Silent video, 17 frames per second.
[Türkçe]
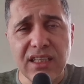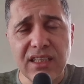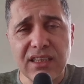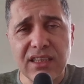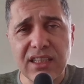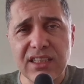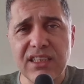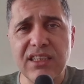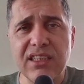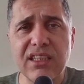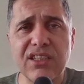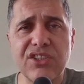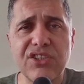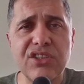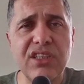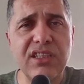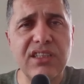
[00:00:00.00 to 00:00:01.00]
nakit
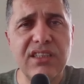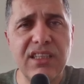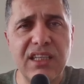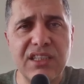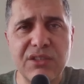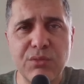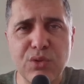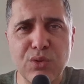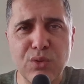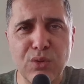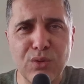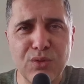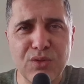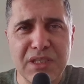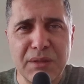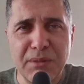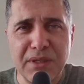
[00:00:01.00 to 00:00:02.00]
akışına ihtiyacımız
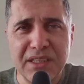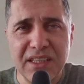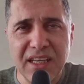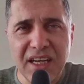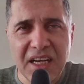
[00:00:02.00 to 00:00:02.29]
olduğu zaman